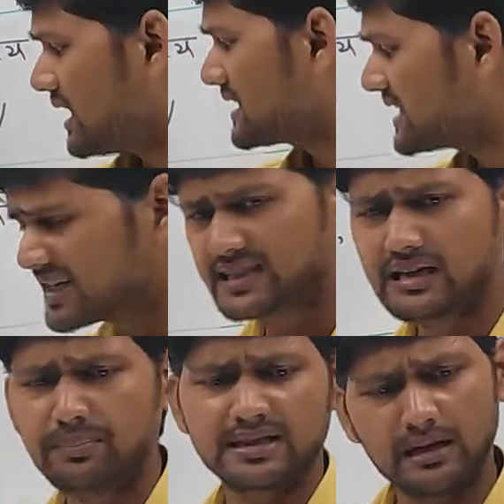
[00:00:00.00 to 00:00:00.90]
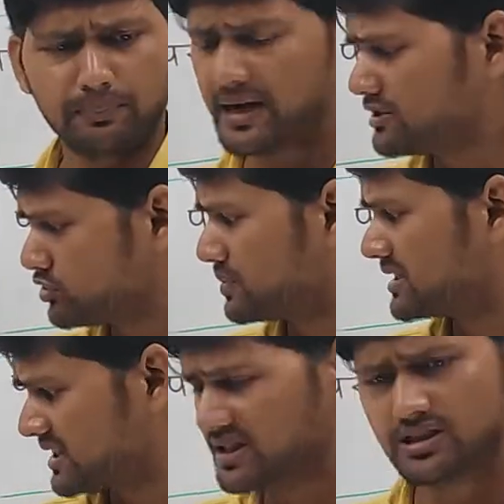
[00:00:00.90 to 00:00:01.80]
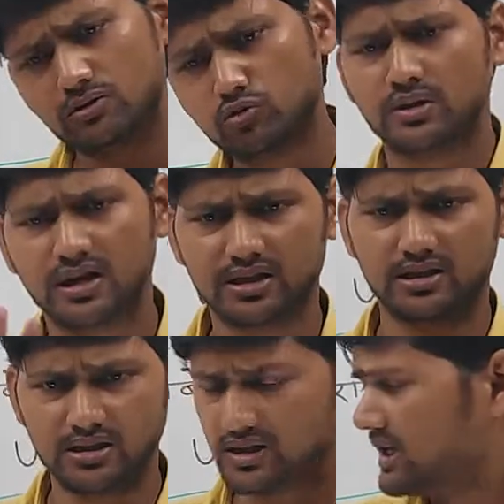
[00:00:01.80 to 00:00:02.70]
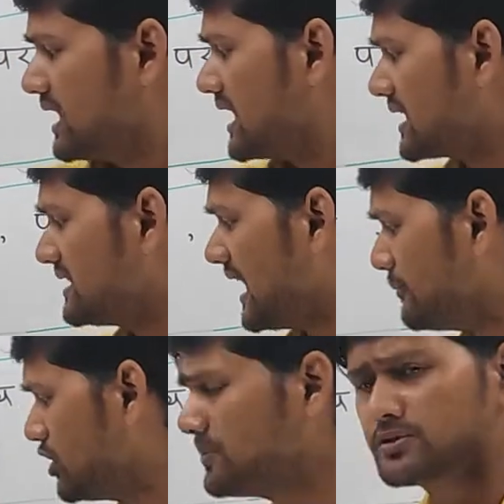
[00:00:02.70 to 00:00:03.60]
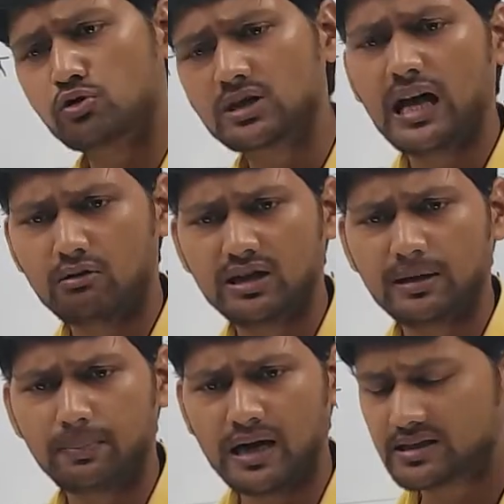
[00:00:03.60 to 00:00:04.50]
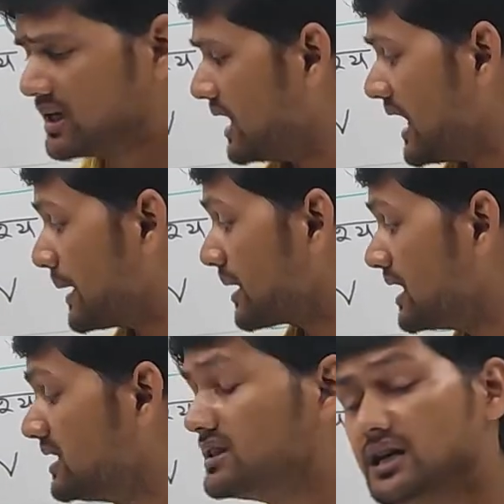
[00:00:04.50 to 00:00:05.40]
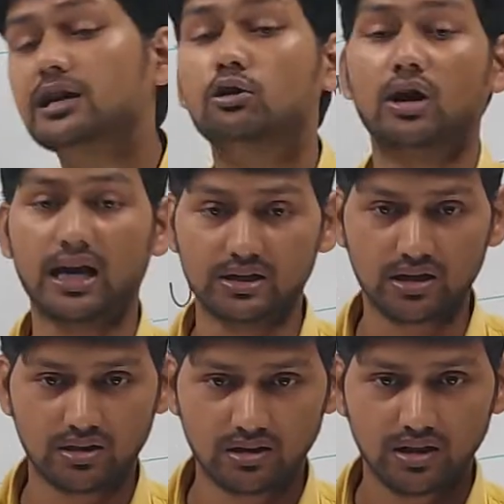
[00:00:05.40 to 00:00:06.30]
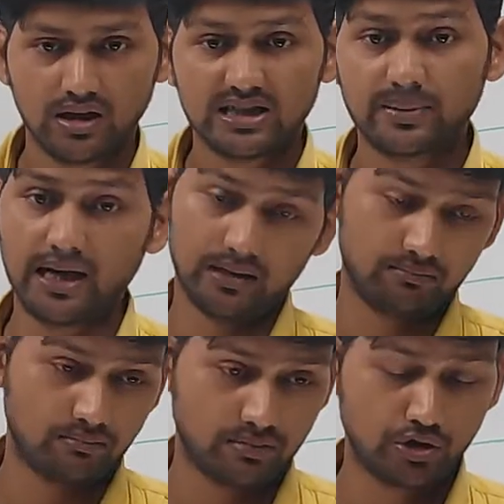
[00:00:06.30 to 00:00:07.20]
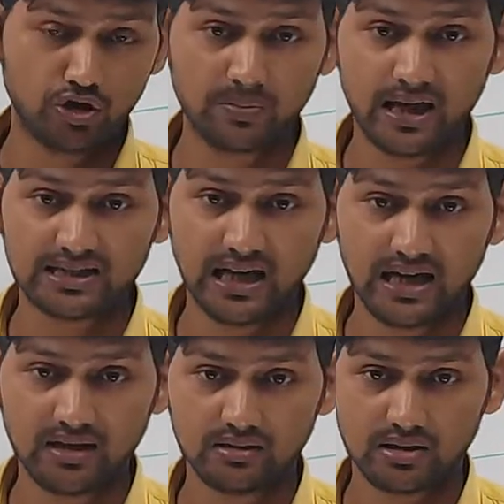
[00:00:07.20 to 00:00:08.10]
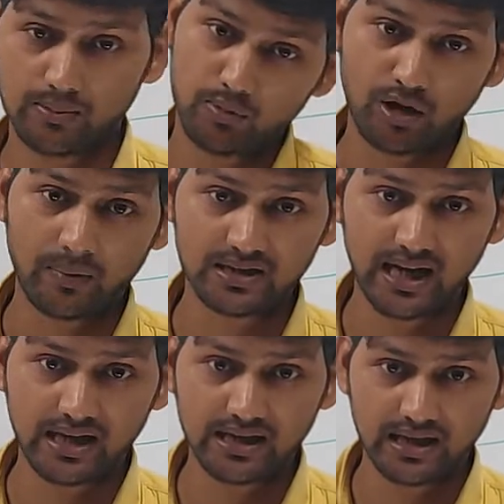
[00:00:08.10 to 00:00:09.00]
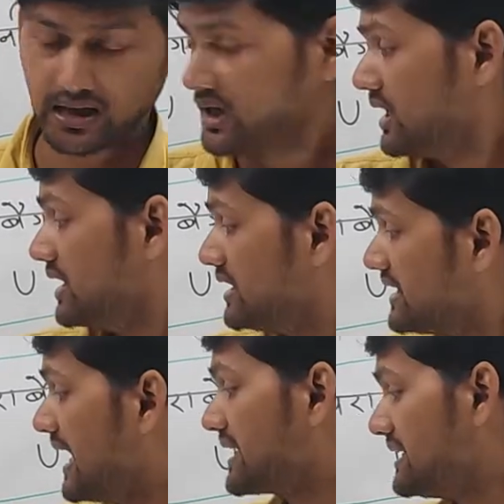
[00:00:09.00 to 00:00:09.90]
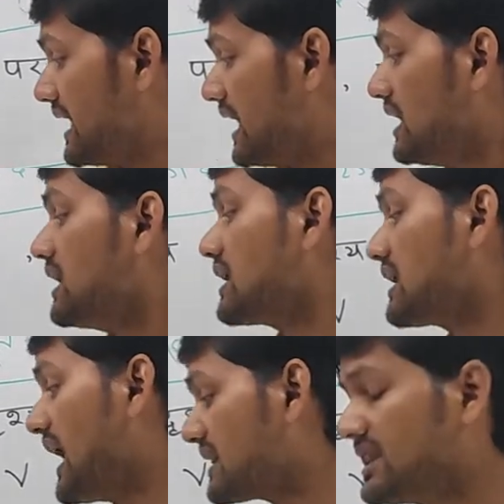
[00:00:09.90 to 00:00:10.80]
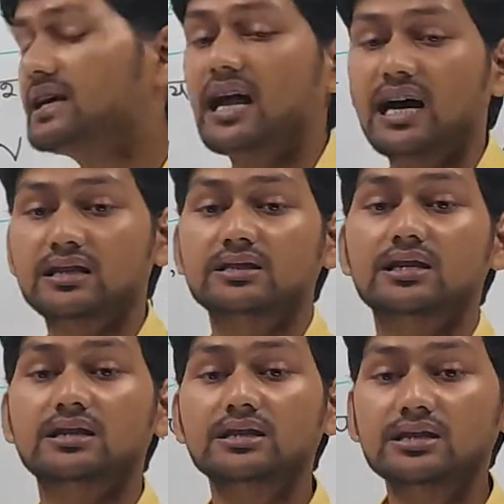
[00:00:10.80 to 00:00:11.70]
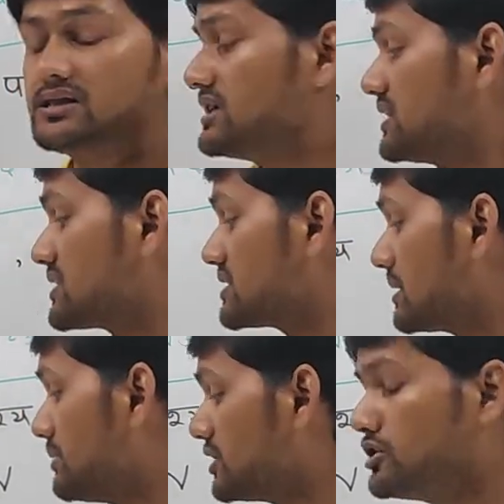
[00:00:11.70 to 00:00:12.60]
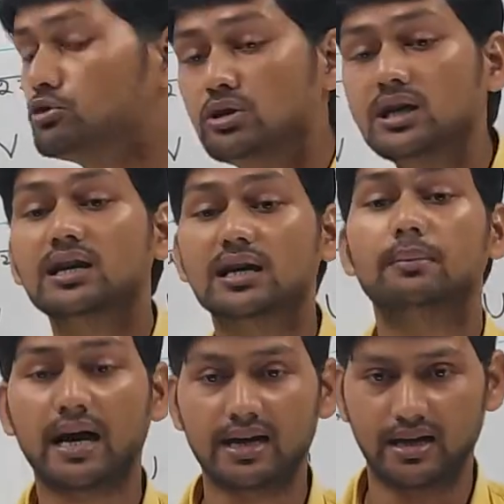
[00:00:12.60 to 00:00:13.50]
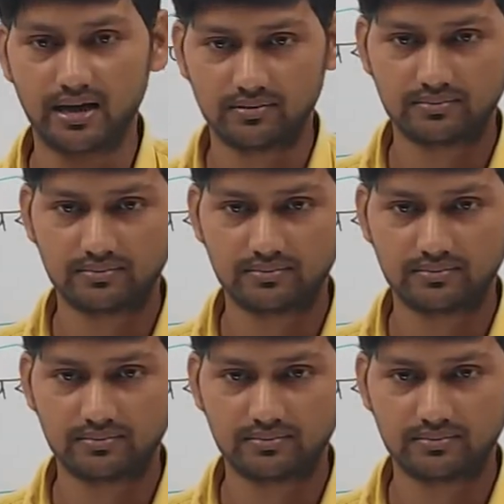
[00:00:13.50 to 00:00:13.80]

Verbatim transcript: अच्छा से नहीं बताया फैल चौपत गरीब जी रूम में रख दिए रतिया वहीं पर सोता है उन्हीं के पास अगर नींदे नहीं हो रहा था भैया थ्योरी बड़ा अच्छा है हमको पूरा बताया नहीं है ये क्या किया रातें रात जगदीश जी के सबे थ्योरी लेके भाग गया